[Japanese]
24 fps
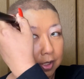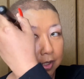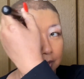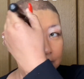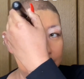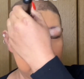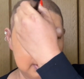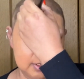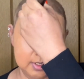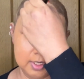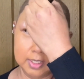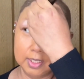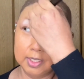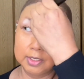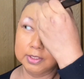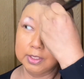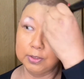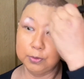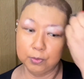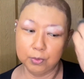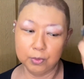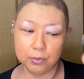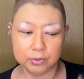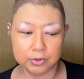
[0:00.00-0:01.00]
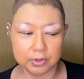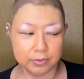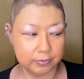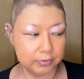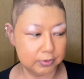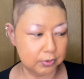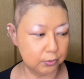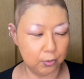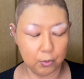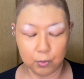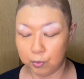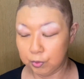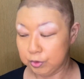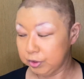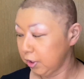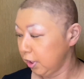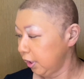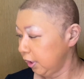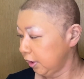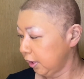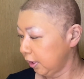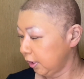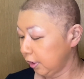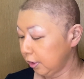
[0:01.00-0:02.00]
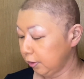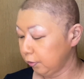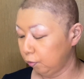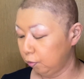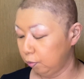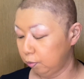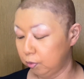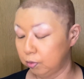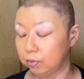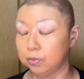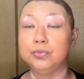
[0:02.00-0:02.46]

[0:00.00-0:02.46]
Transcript: だから浅野ゆう子さんはすごいおしゃれだなと思